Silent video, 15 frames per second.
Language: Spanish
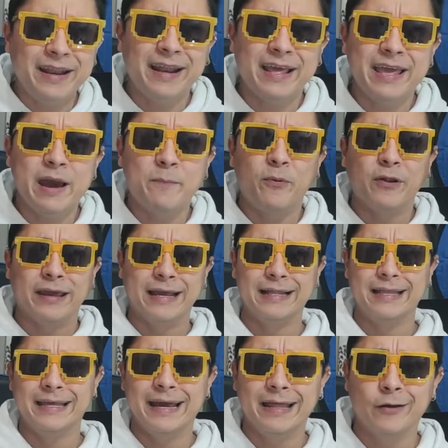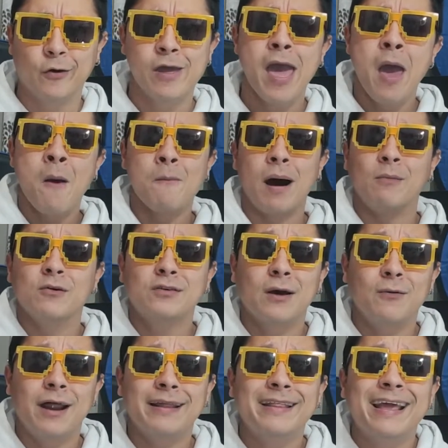energía porque el día de hoy vamos a
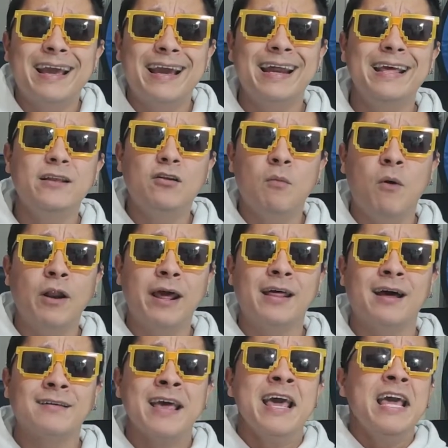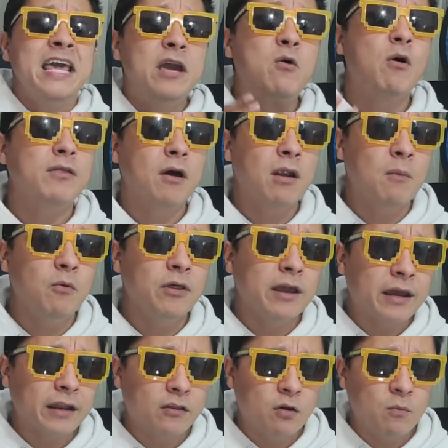hablar de criptomonedas. Y cuando hablamos
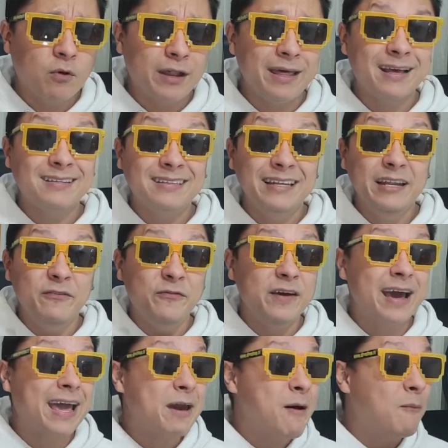de criptomonedas significa que